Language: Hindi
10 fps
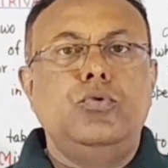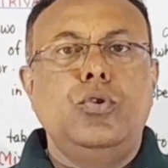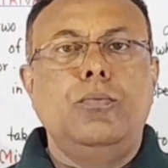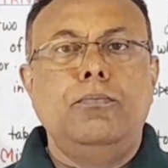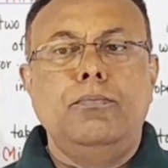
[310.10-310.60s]

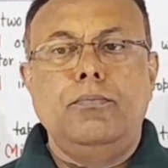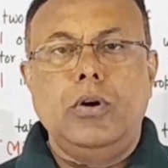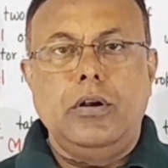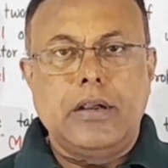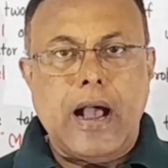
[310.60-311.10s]
जो
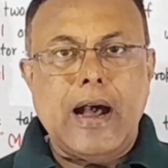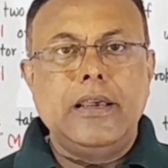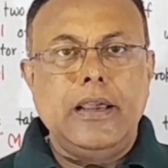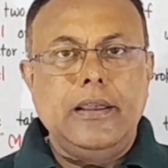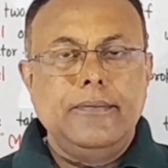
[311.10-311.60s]

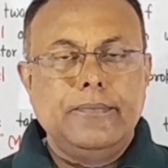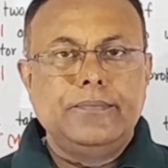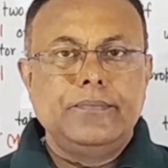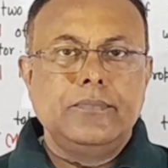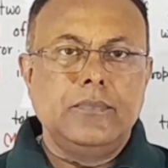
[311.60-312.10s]
खाद हैं
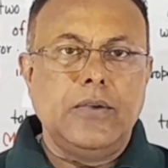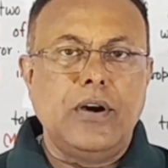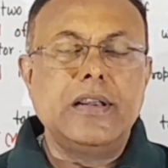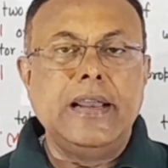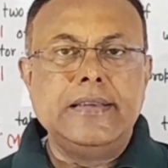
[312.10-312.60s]

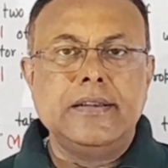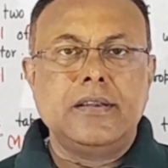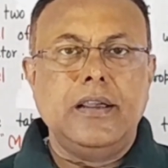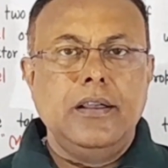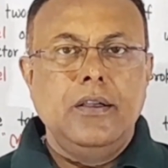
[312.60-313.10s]

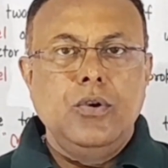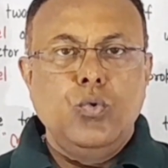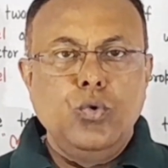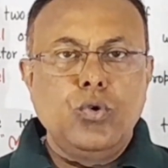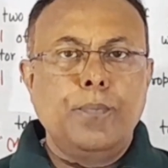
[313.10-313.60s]
फर्टिलाइजर्स हैं
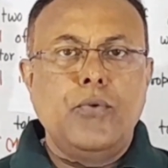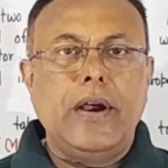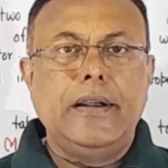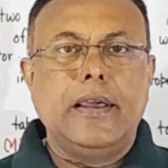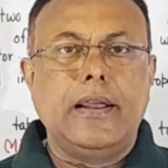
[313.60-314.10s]
उनको
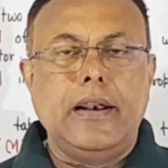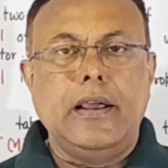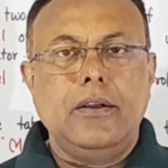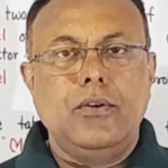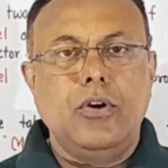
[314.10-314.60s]
प्रोवाइड
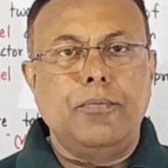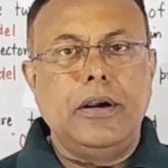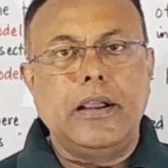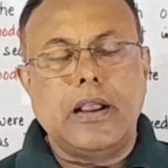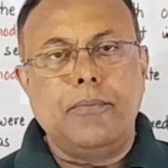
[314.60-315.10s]
कराना
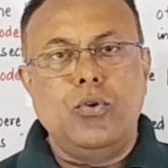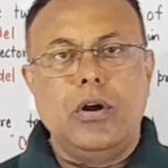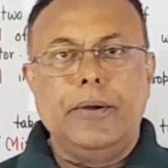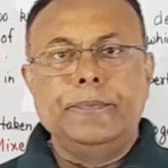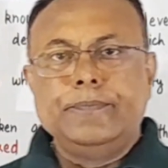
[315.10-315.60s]
गवर्नमेंट का काम
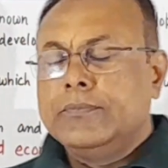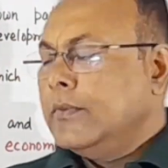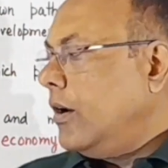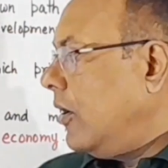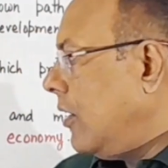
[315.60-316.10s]
होगा
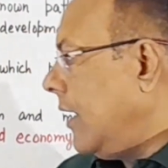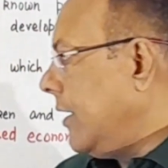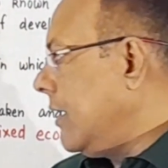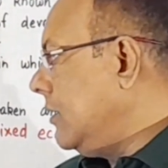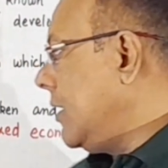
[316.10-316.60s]

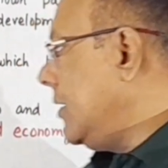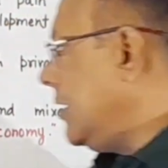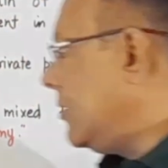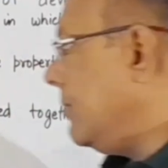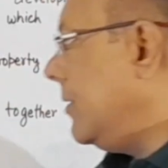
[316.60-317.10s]
एग्रीकल्चर के
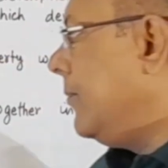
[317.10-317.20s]
क्षेत्र में